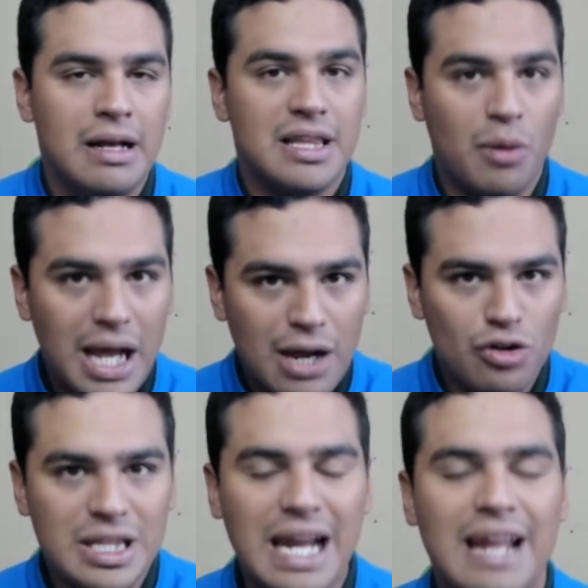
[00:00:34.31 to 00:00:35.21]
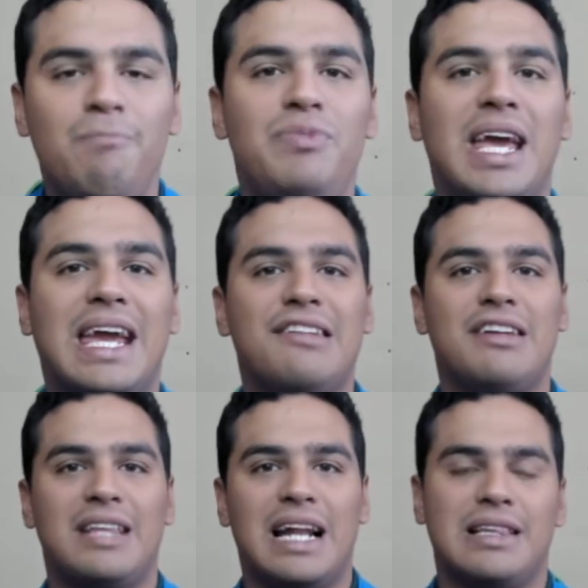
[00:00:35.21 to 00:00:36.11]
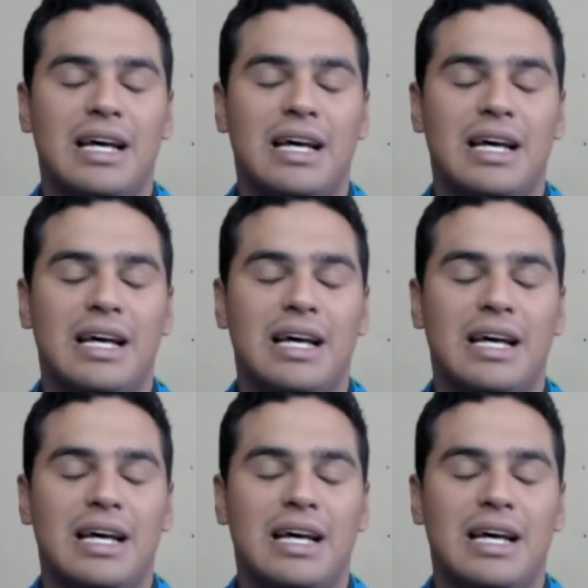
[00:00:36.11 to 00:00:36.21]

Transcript: Te voy a contar de qué se trata.